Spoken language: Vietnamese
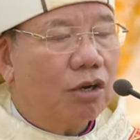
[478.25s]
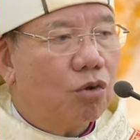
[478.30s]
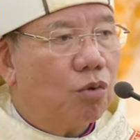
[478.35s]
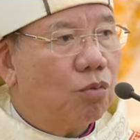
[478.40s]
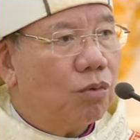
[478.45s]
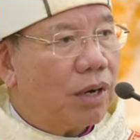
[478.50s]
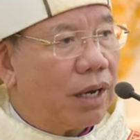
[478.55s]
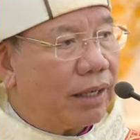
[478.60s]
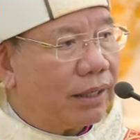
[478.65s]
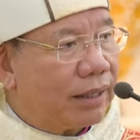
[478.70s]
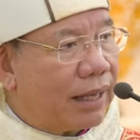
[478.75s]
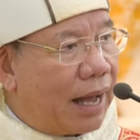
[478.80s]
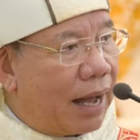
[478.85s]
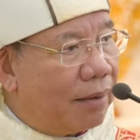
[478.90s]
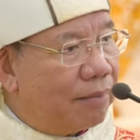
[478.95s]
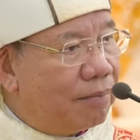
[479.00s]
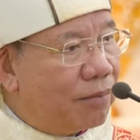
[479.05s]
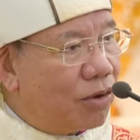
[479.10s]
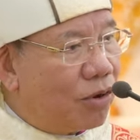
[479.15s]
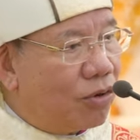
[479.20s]
cũng là
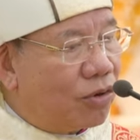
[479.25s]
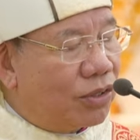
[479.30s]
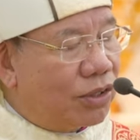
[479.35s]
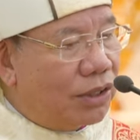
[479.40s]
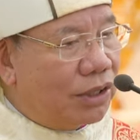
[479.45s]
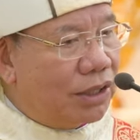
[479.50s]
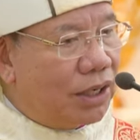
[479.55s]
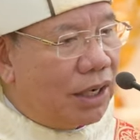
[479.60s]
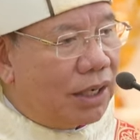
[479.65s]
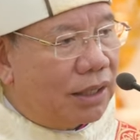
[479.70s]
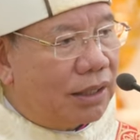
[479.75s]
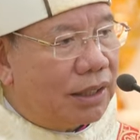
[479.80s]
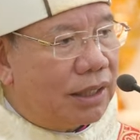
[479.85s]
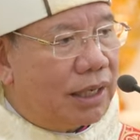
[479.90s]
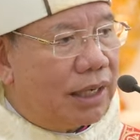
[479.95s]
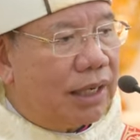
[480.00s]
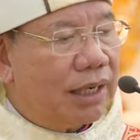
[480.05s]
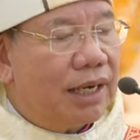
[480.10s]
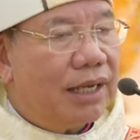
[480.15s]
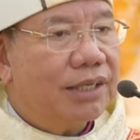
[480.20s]
tám con đường
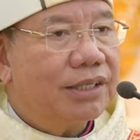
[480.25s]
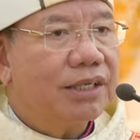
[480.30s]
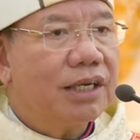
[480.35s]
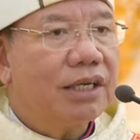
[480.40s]
để